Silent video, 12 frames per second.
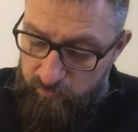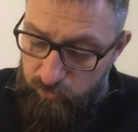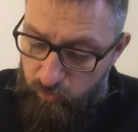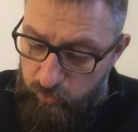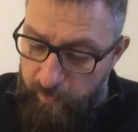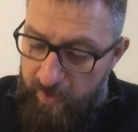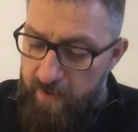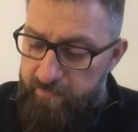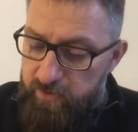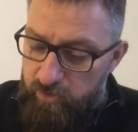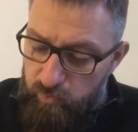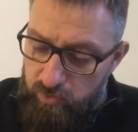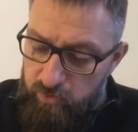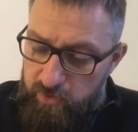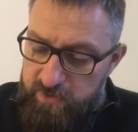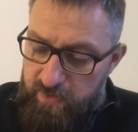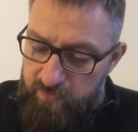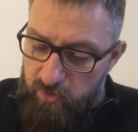Duch prawdy, który od
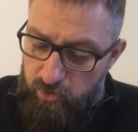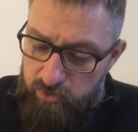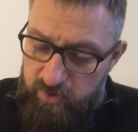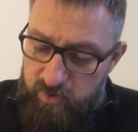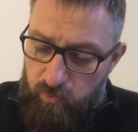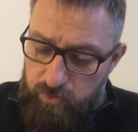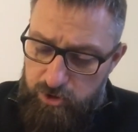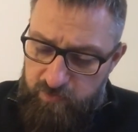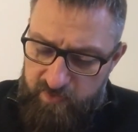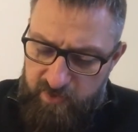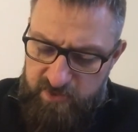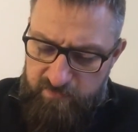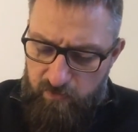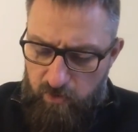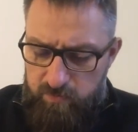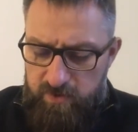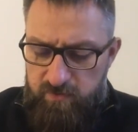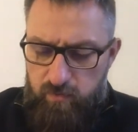Ojca wychodzi, złoży świadectwo o
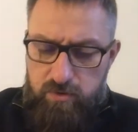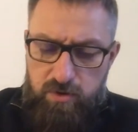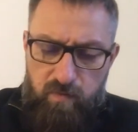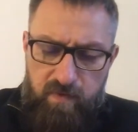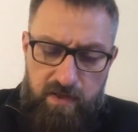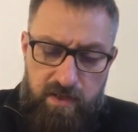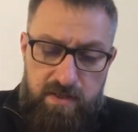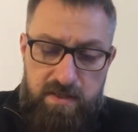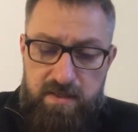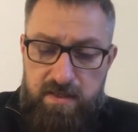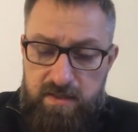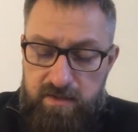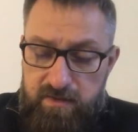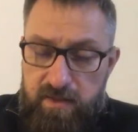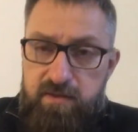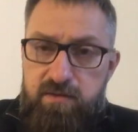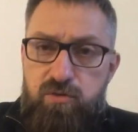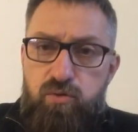mnie. Zwróćcie uwagę,
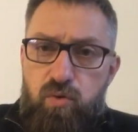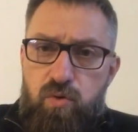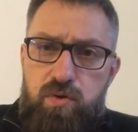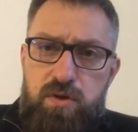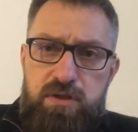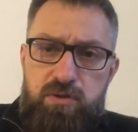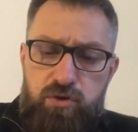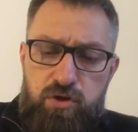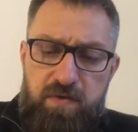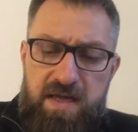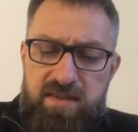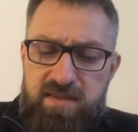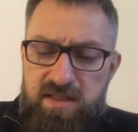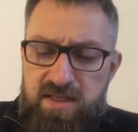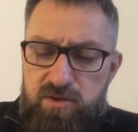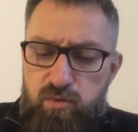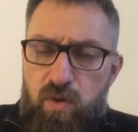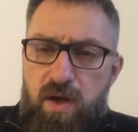ten Duch Święty
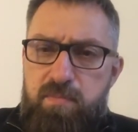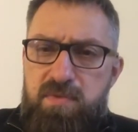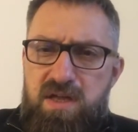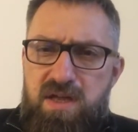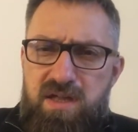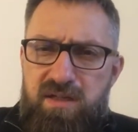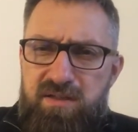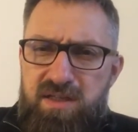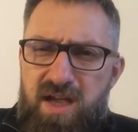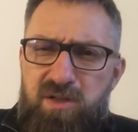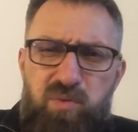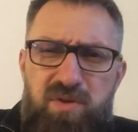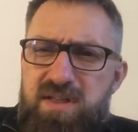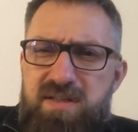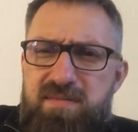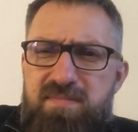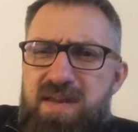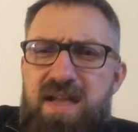jest duchem nie który
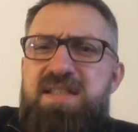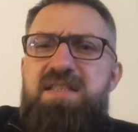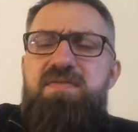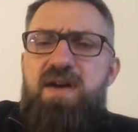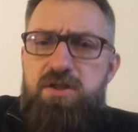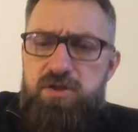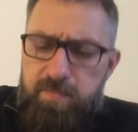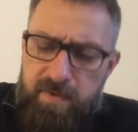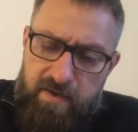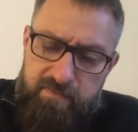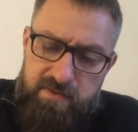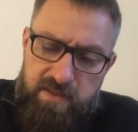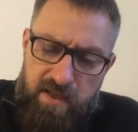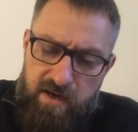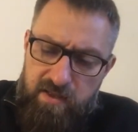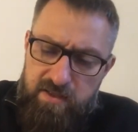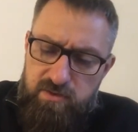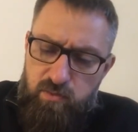lekceważy prawdę,
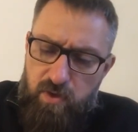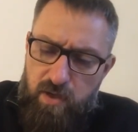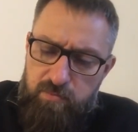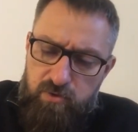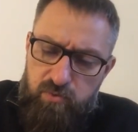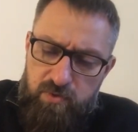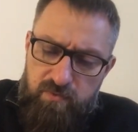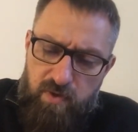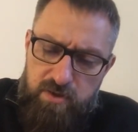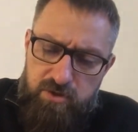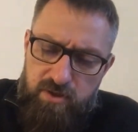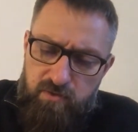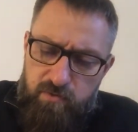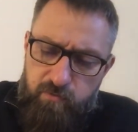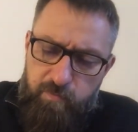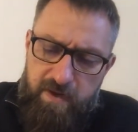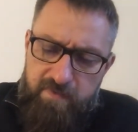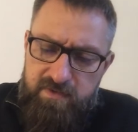ale jest duchem, który właśnie tą
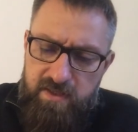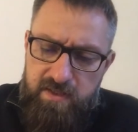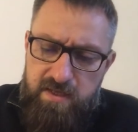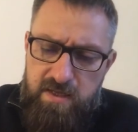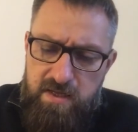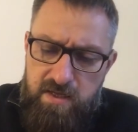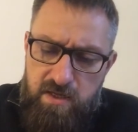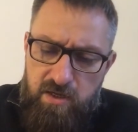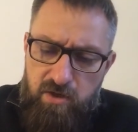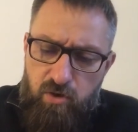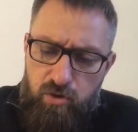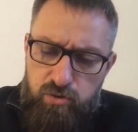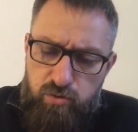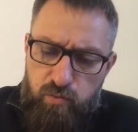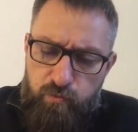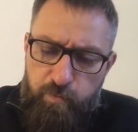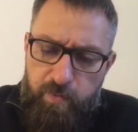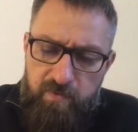prawdę e, Kościół
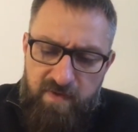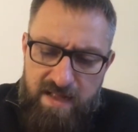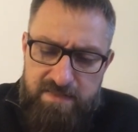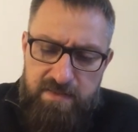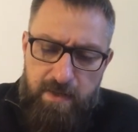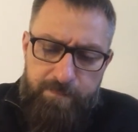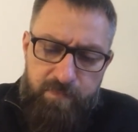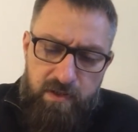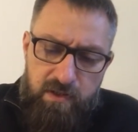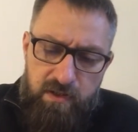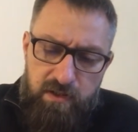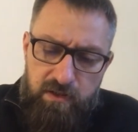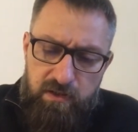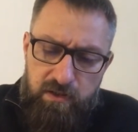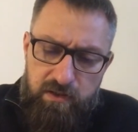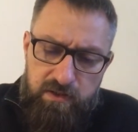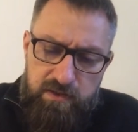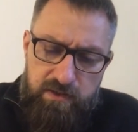wprowadza. I, e,